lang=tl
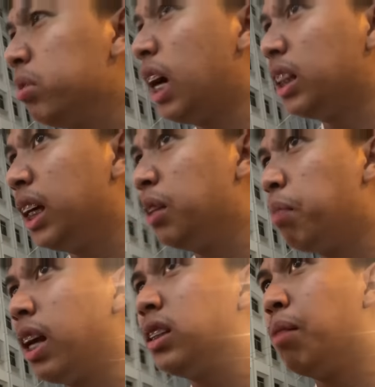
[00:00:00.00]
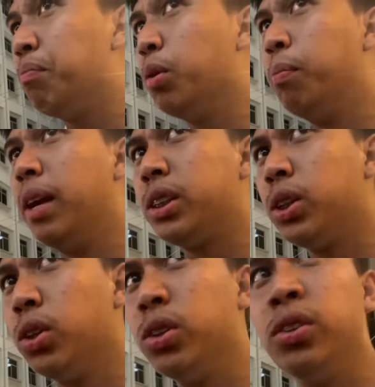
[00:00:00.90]
sa atin para siyang
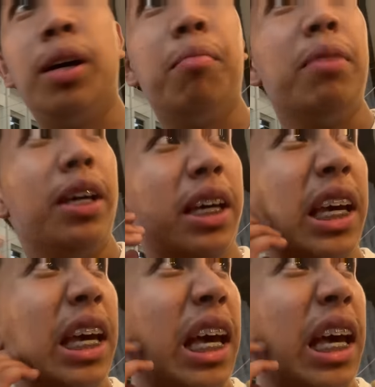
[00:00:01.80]
poblasyon na may